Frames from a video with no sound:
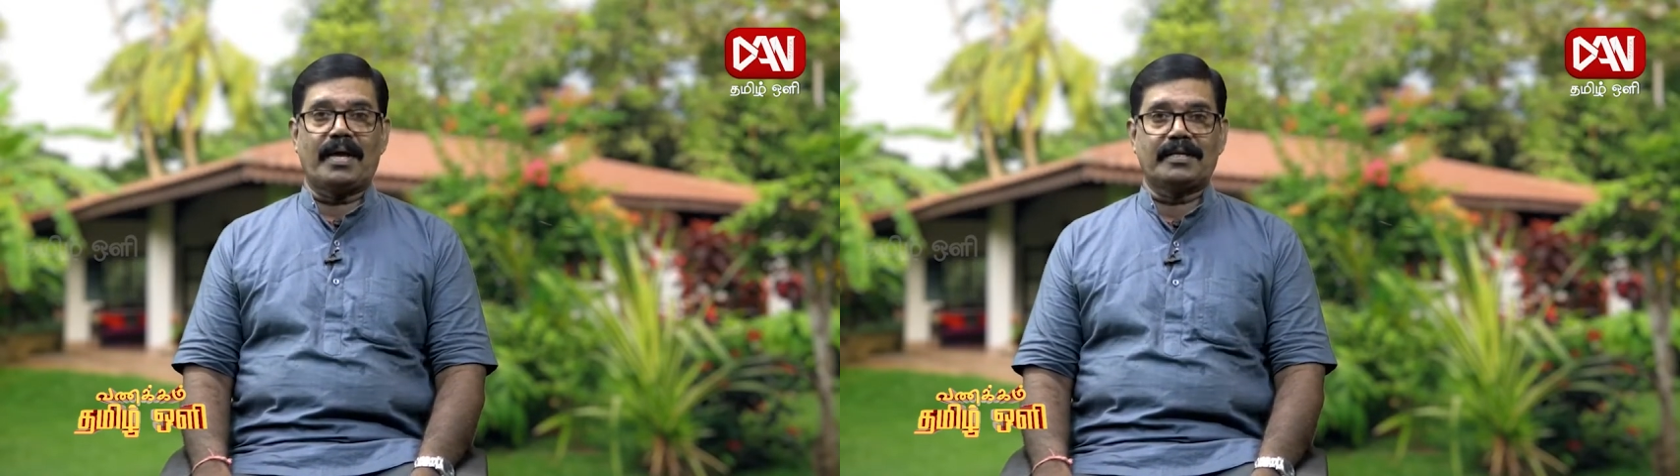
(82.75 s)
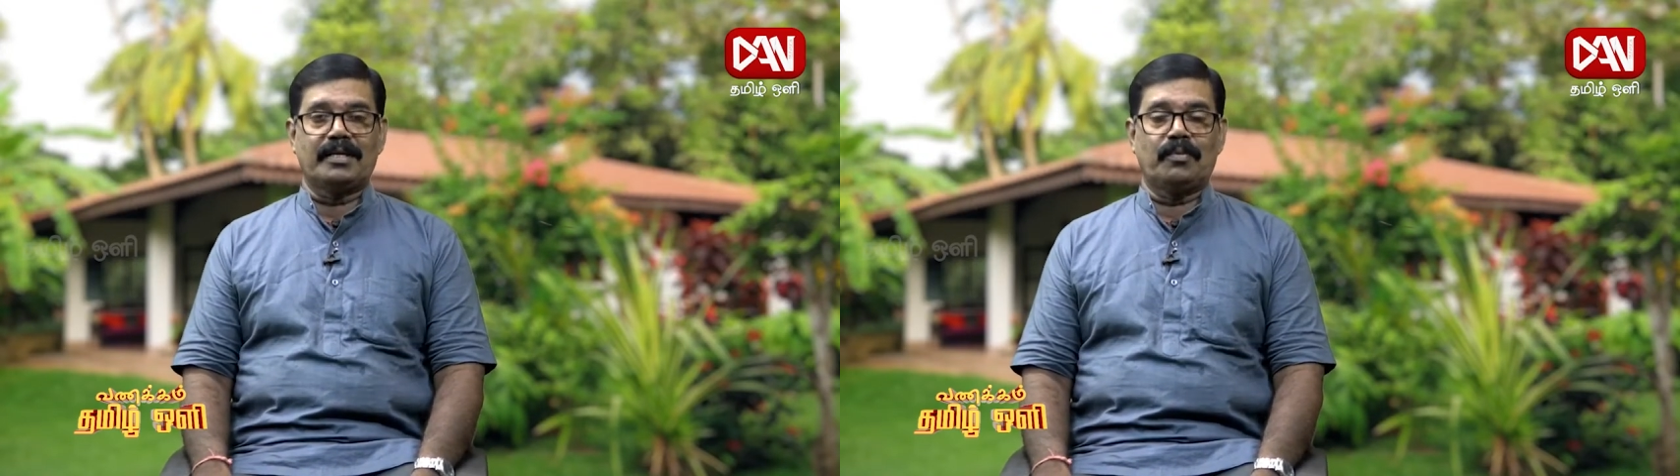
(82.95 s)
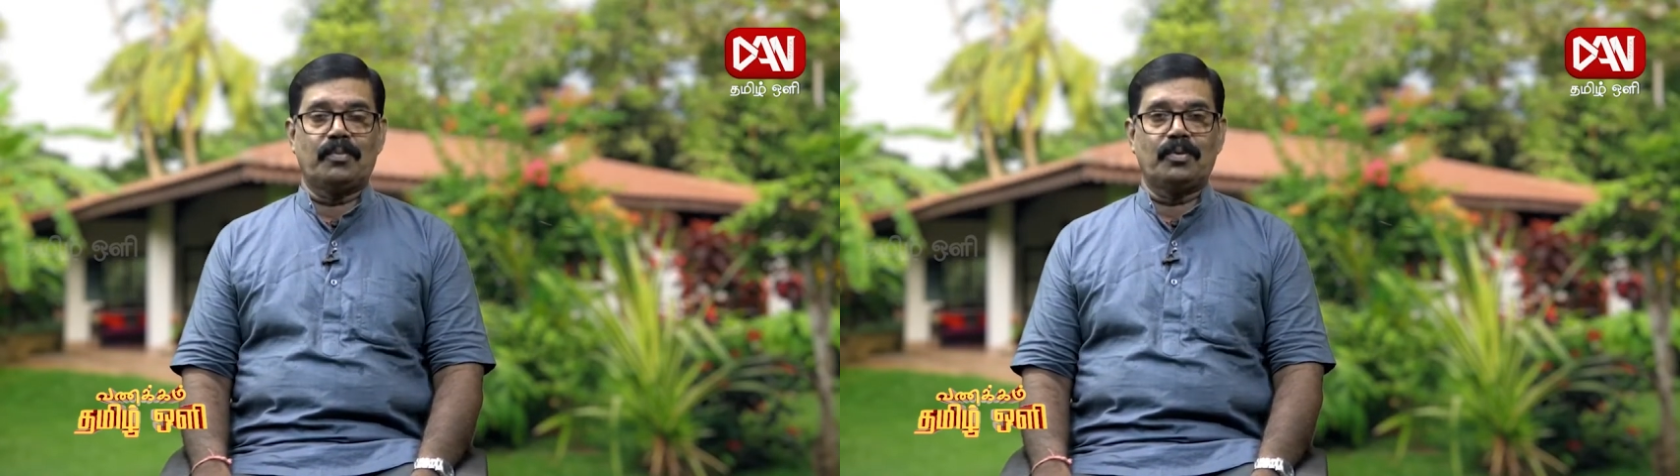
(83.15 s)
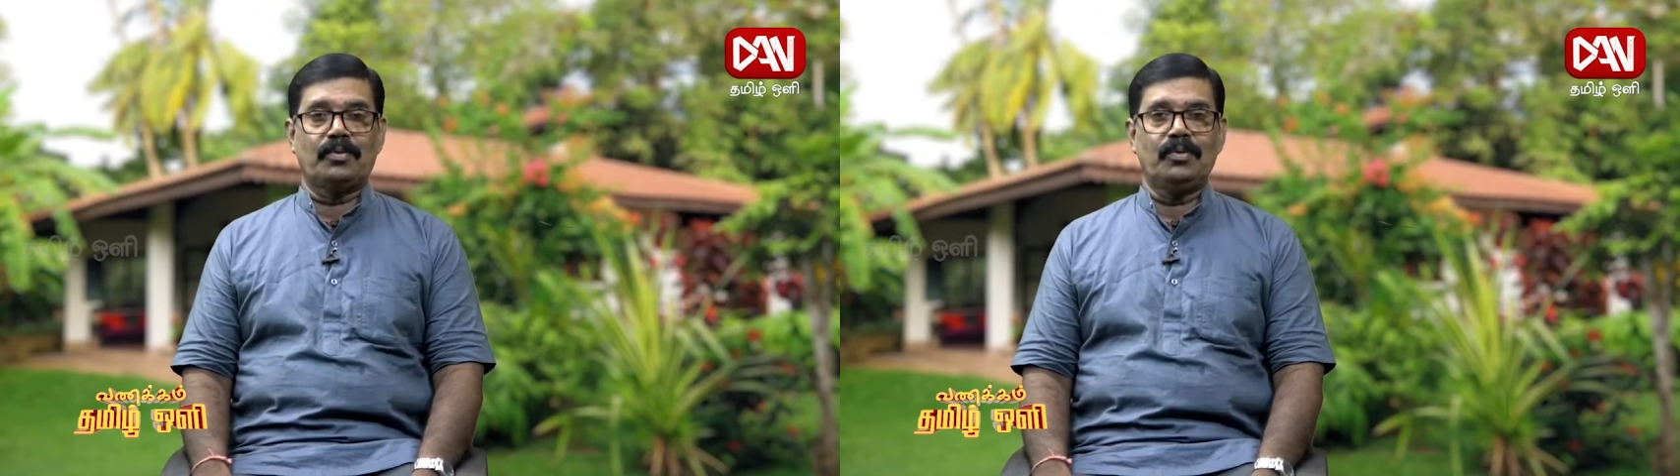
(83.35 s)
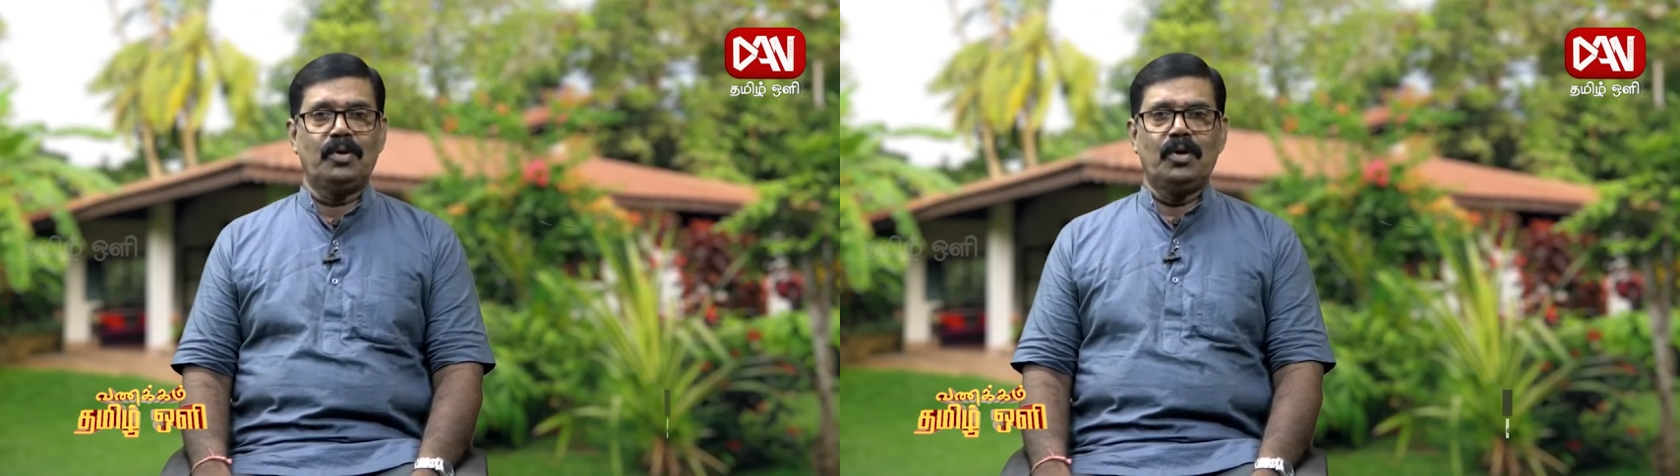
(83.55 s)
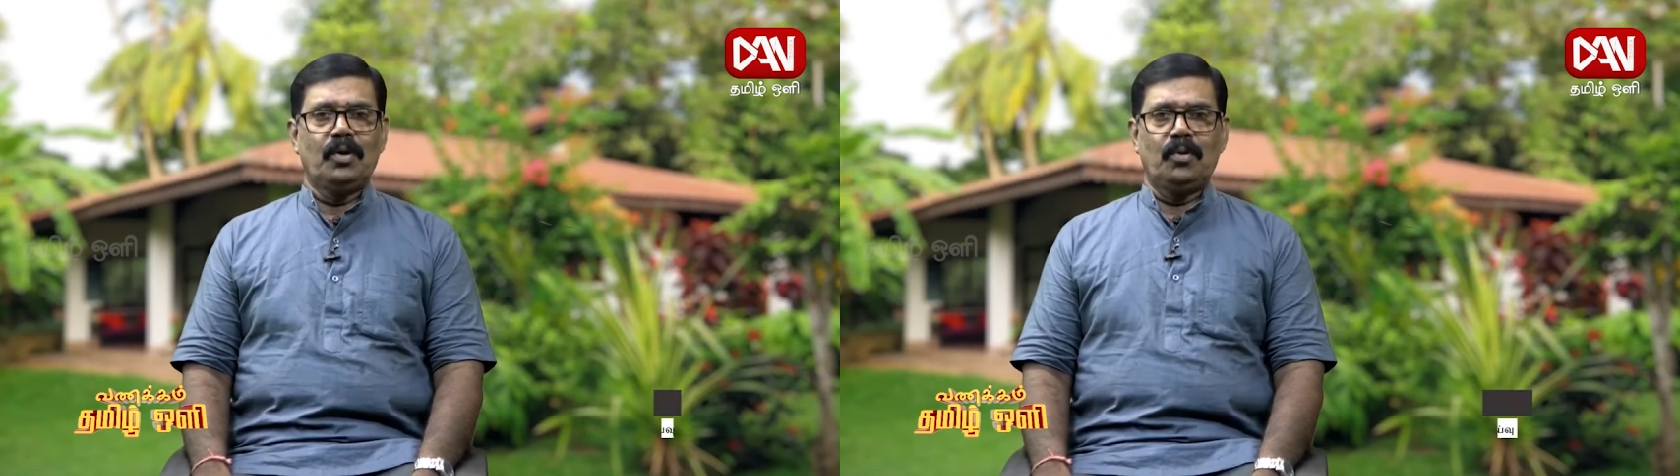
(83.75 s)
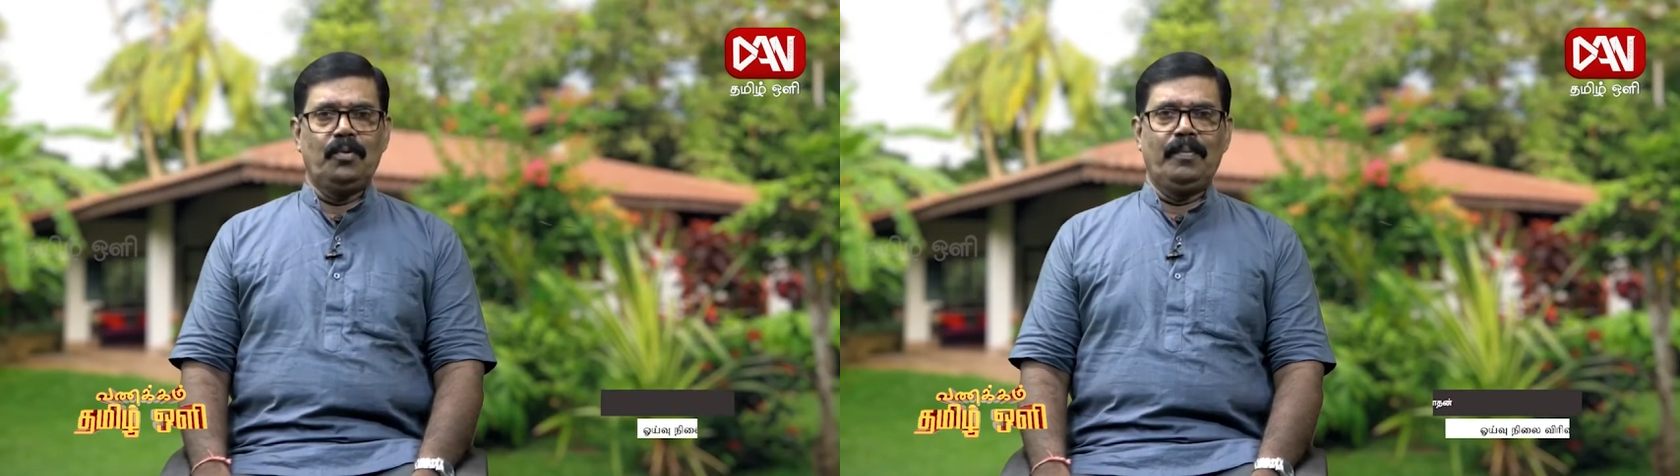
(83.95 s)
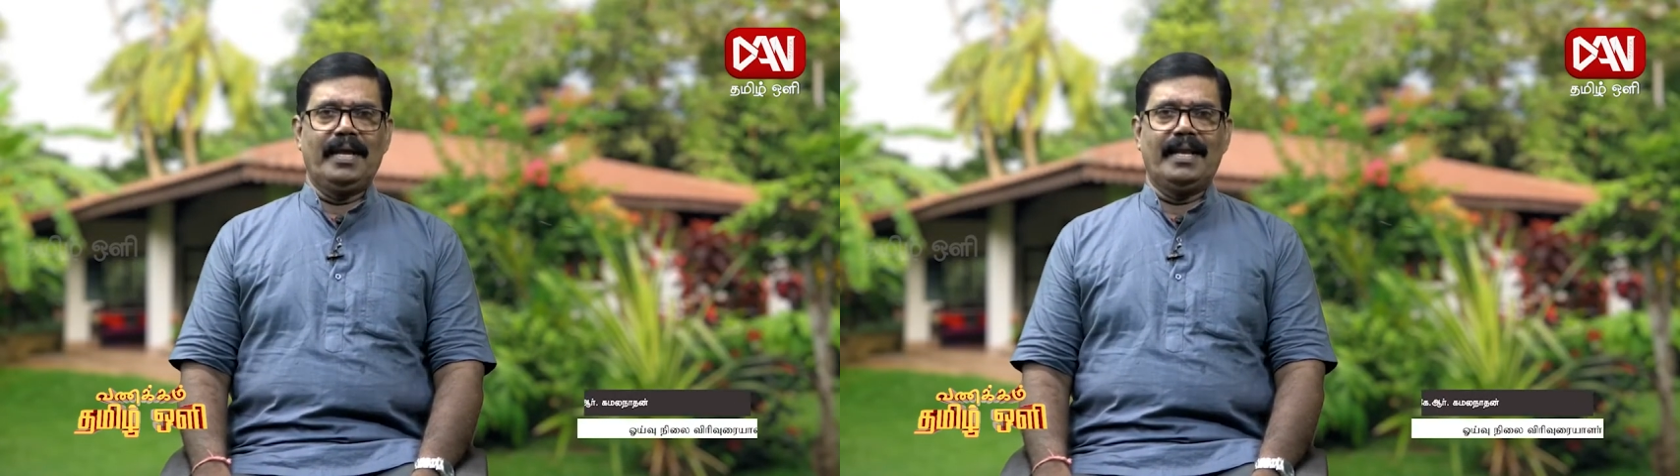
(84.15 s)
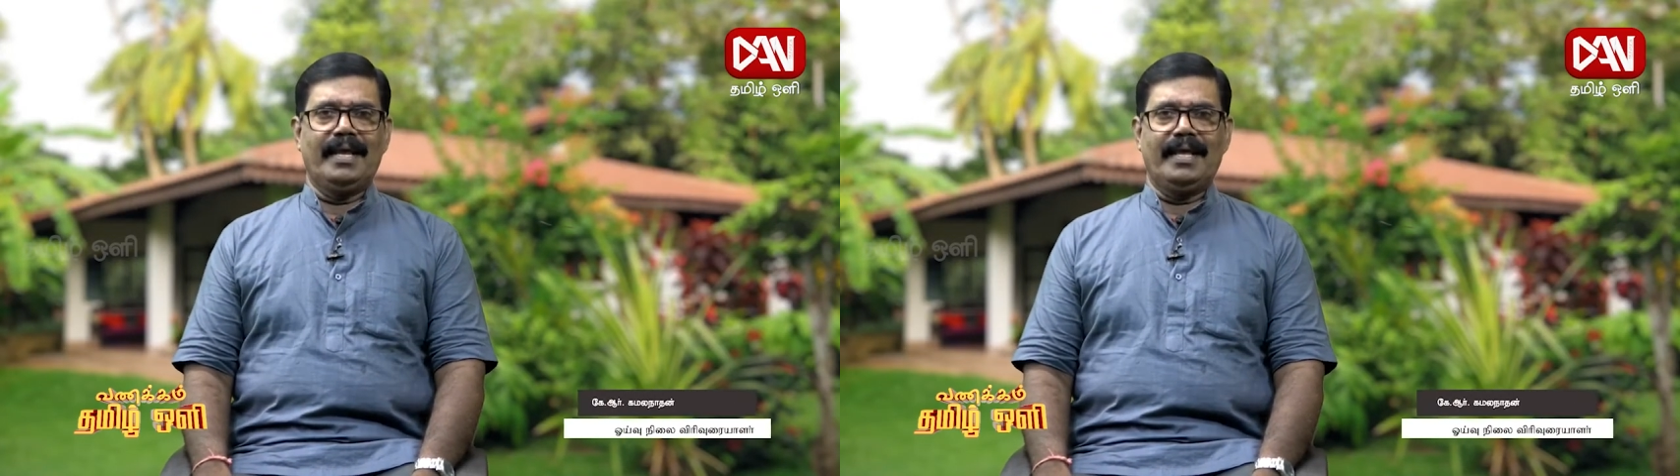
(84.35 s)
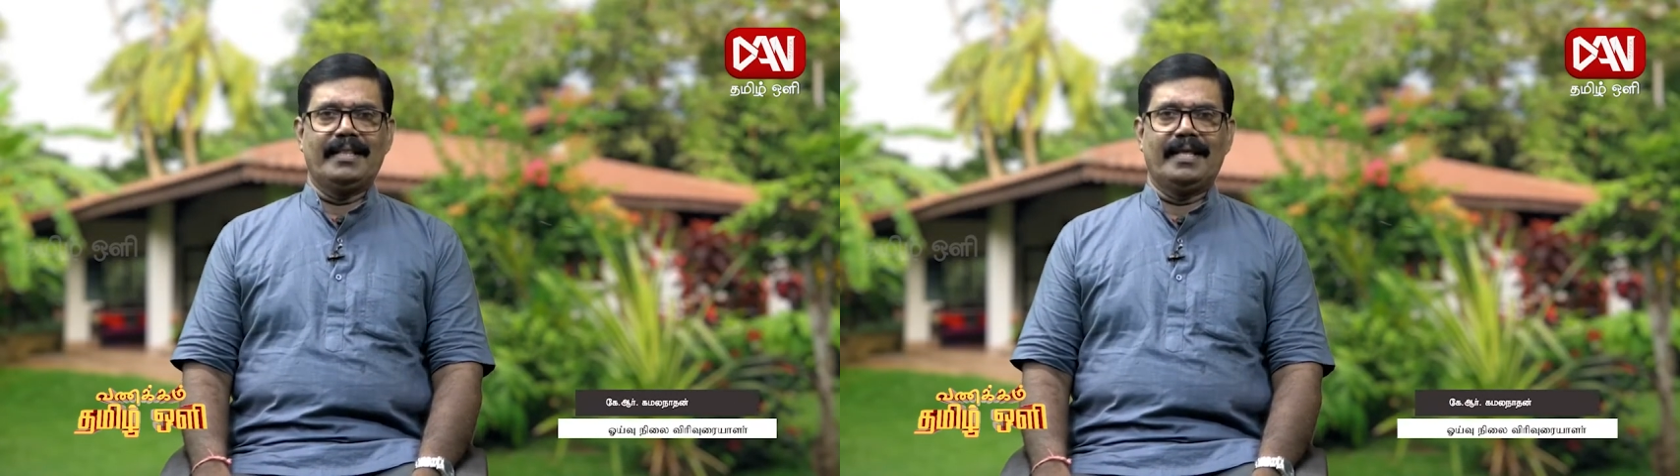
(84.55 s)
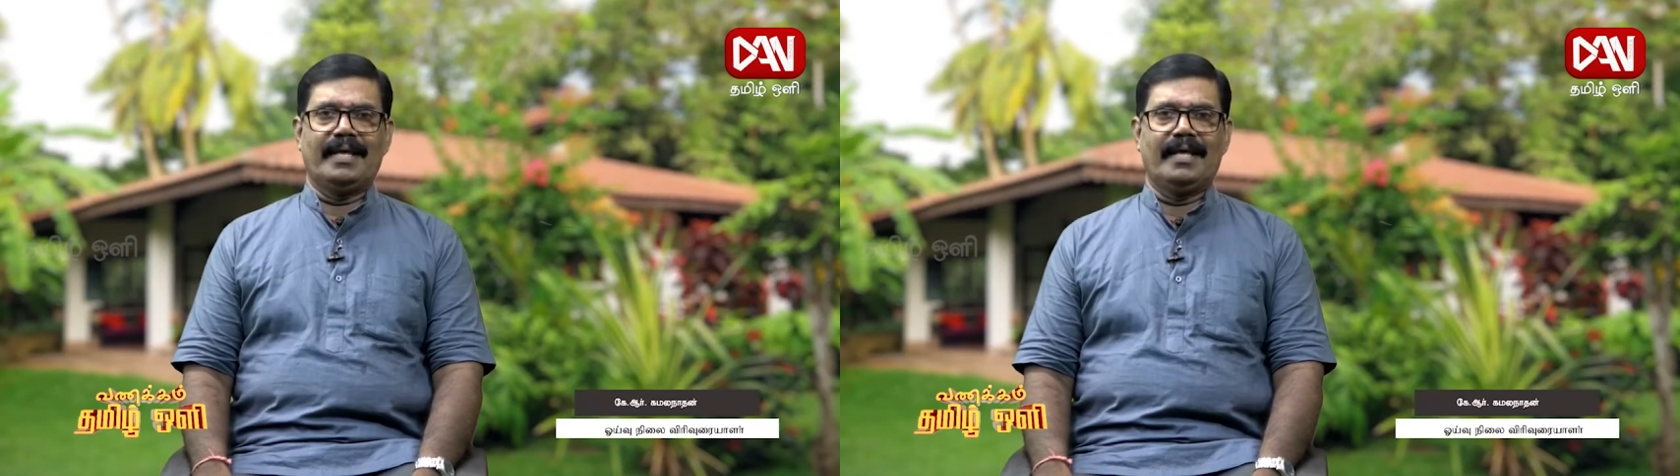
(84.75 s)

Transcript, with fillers: பார்க்கின்ற பொழுது உண்மையிலே அந்த